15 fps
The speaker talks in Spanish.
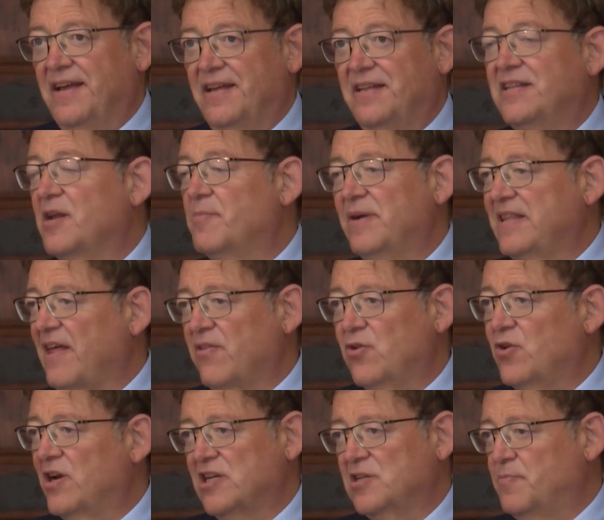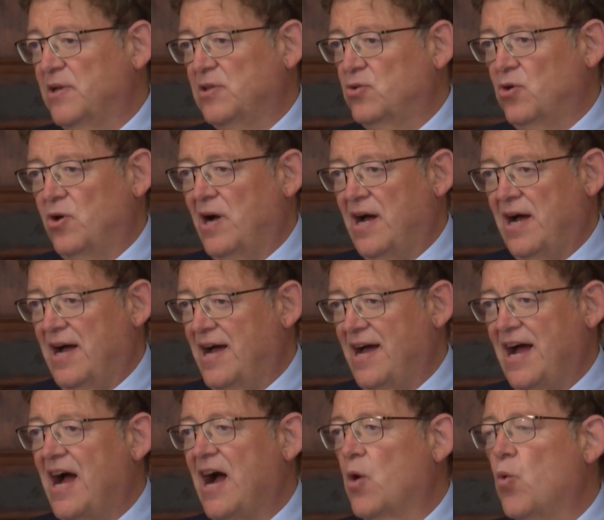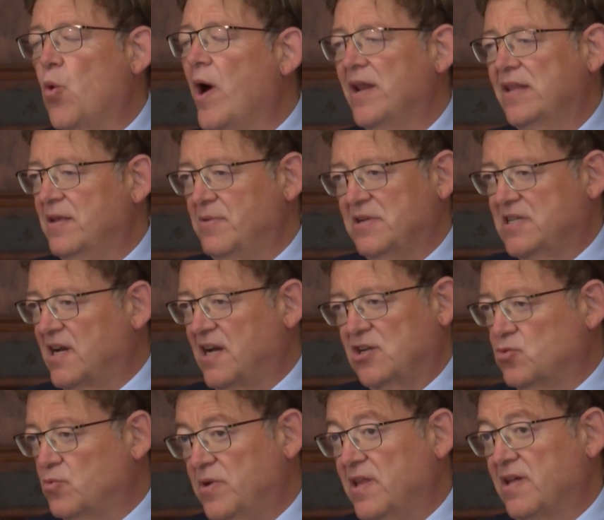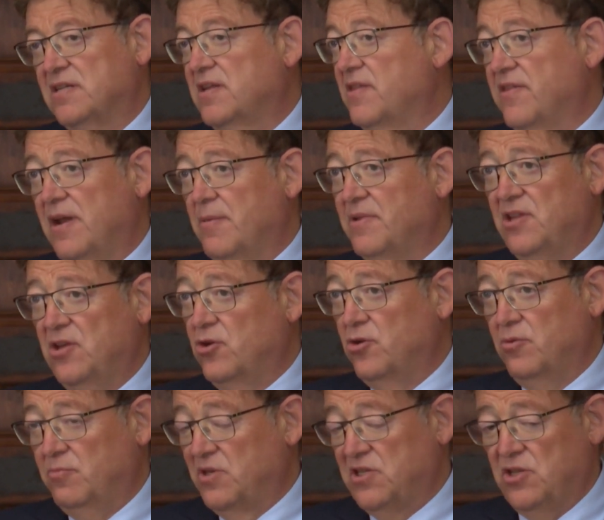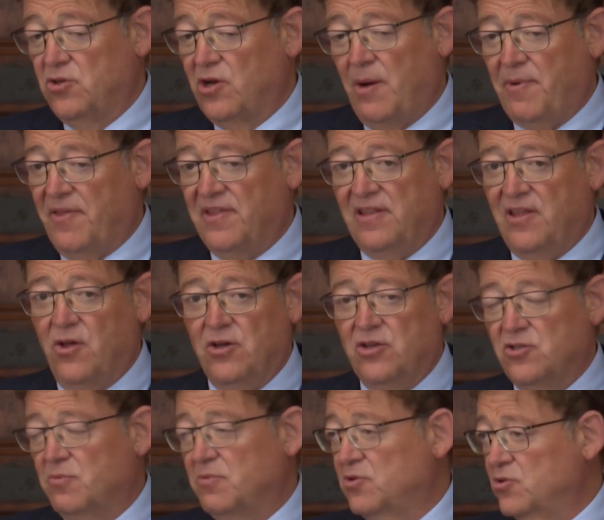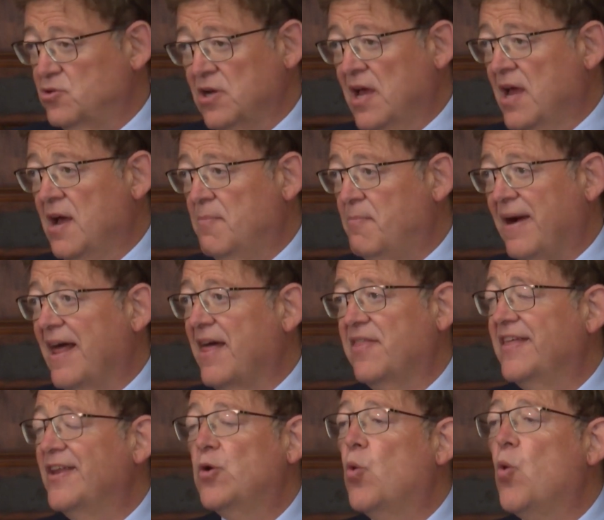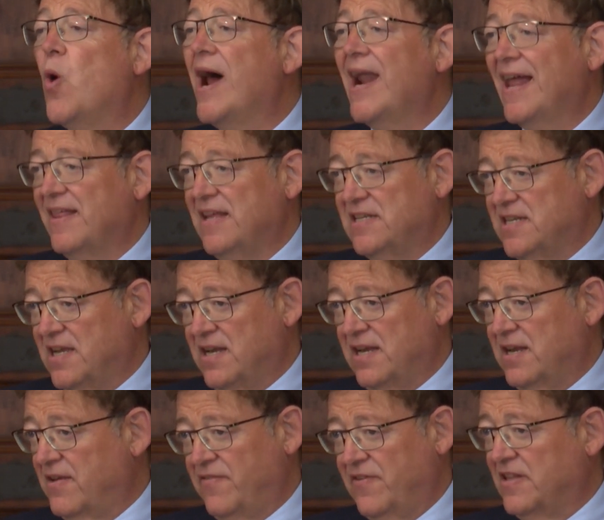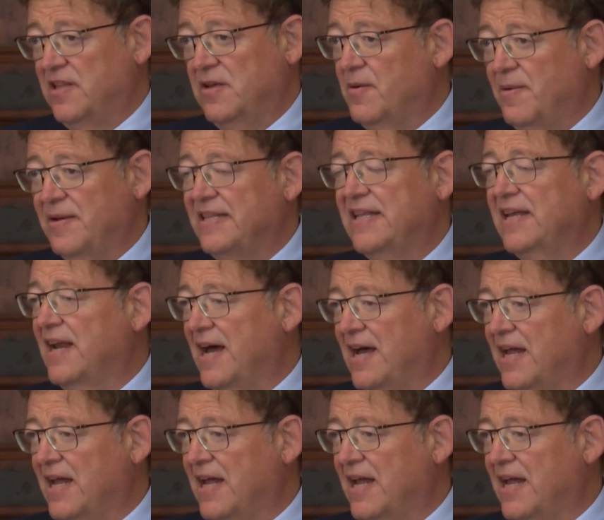interpretación respecto a, cuál debe ser la subida. Sinceramente, yo no me siento capacitado en estos momentos para decir cuál ha de ser efectivamente